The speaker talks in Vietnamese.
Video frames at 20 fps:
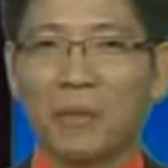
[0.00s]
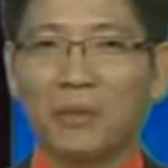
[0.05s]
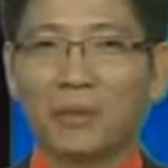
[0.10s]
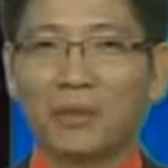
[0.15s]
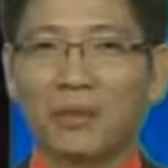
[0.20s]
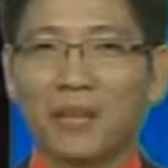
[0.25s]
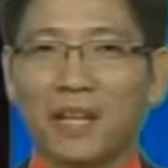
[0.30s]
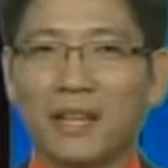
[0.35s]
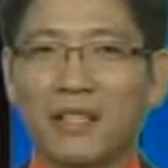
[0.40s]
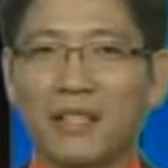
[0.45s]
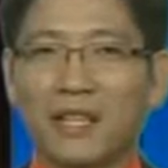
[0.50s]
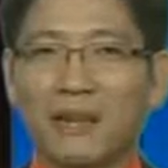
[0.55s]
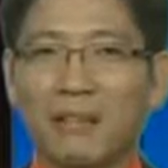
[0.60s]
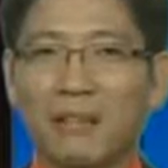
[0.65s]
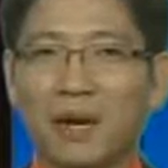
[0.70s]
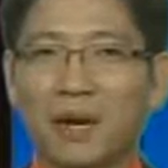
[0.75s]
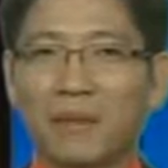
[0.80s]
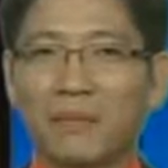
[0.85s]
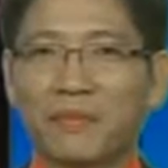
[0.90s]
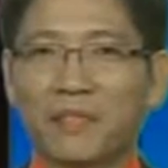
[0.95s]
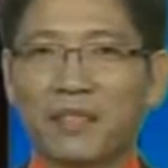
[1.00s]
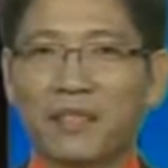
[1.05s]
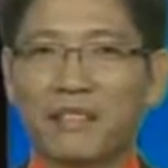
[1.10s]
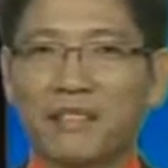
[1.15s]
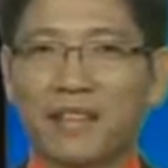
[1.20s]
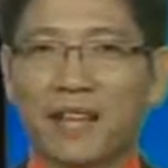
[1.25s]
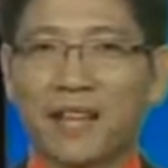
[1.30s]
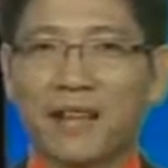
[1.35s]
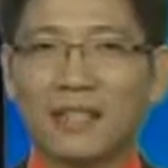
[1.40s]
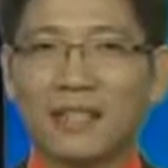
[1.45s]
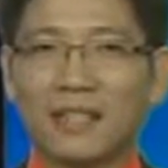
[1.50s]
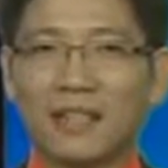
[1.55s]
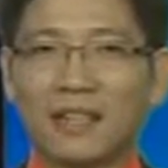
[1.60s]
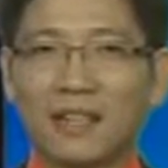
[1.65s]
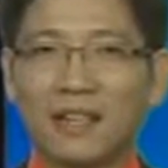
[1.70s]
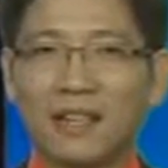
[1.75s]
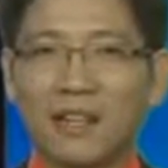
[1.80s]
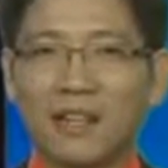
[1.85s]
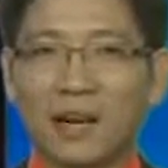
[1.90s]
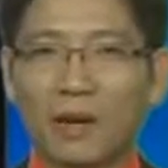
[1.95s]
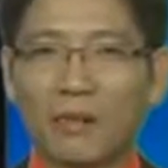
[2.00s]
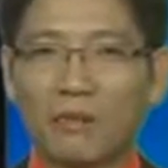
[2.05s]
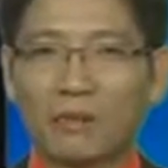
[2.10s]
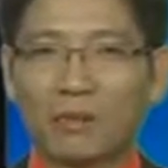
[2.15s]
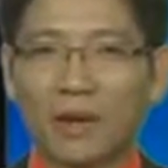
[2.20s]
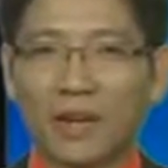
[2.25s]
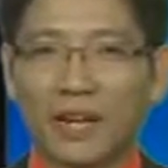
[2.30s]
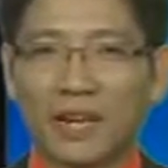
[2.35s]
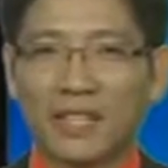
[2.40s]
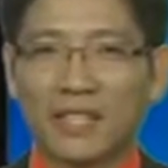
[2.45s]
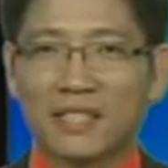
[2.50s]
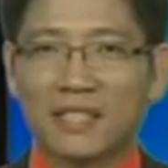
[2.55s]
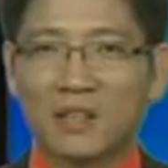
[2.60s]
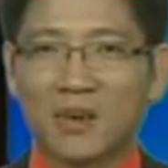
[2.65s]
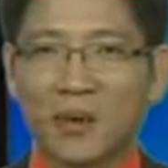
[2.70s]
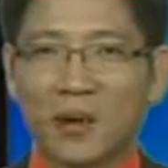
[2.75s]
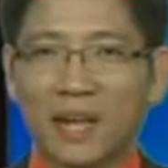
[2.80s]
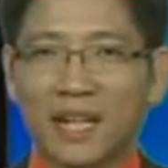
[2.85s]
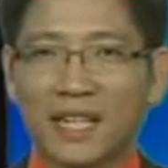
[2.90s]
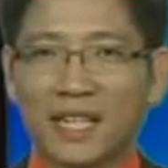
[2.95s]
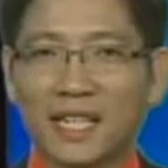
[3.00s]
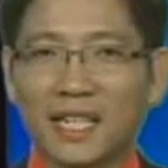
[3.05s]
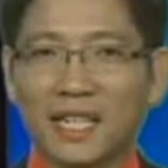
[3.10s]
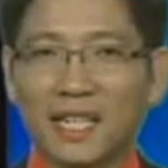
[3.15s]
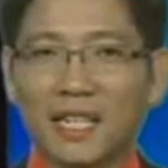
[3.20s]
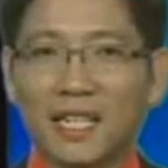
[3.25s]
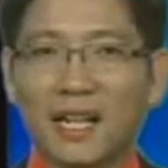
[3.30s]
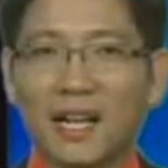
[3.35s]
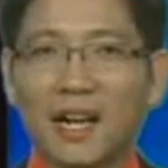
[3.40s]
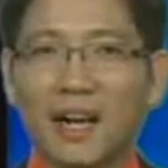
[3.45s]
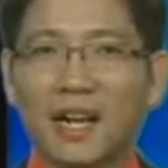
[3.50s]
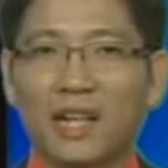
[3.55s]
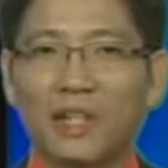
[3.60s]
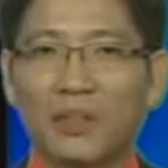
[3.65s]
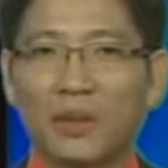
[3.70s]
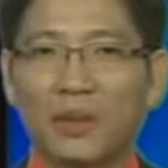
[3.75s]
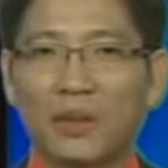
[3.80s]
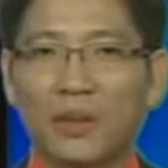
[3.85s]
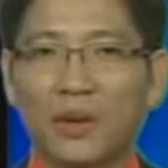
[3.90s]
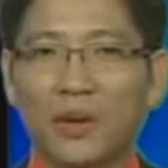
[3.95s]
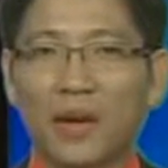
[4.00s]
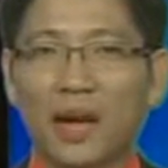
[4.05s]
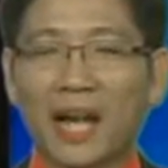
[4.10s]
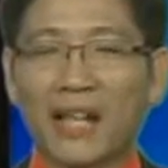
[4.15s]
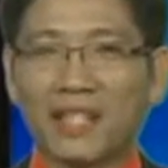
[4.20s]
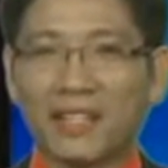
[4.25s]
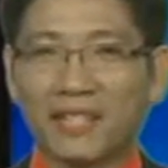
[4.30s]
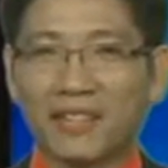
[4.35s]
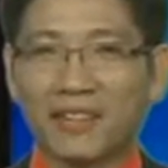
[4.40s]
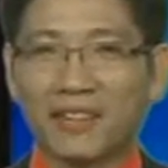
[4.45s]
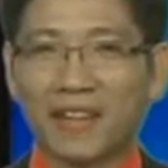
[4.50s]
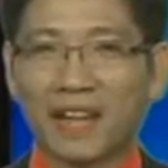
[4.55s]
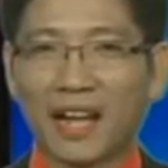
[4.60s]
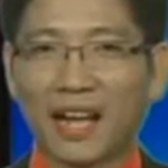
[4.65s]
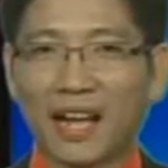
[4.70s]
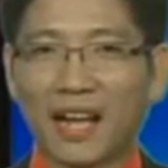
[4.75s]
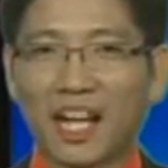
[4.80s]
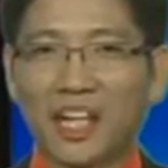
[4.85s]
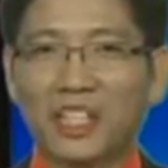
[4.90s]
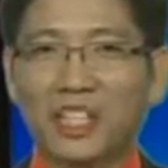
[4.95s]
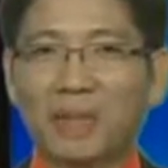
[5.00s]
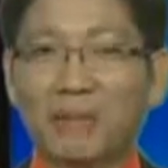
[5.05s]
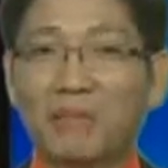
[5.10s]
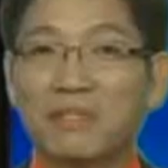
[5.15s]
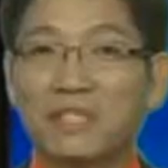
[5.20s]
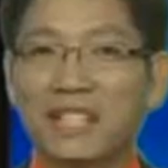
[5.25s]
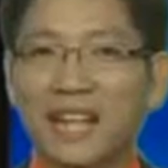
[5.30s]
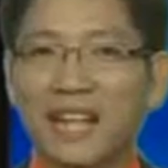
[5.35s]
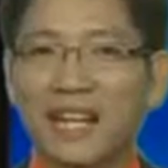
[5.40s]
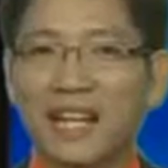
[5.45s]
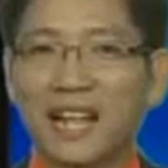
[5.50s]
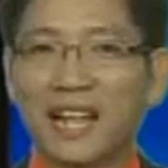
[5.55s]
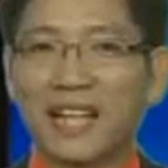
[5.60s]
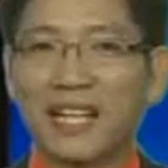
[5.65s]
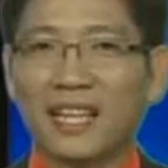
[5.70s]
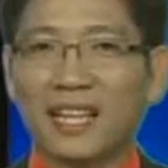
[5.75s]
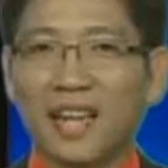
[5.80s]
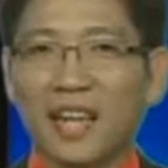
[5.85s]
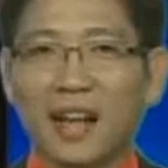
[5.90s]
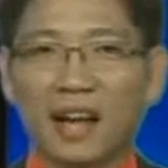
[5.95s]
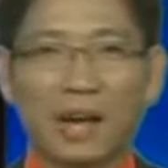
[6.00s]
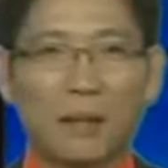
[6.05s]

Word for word: Một tên đánh bom tự sát đã tấn công tòa đại sứ Hoa Kỳ ở thủ đô Ankara trong sáng nay,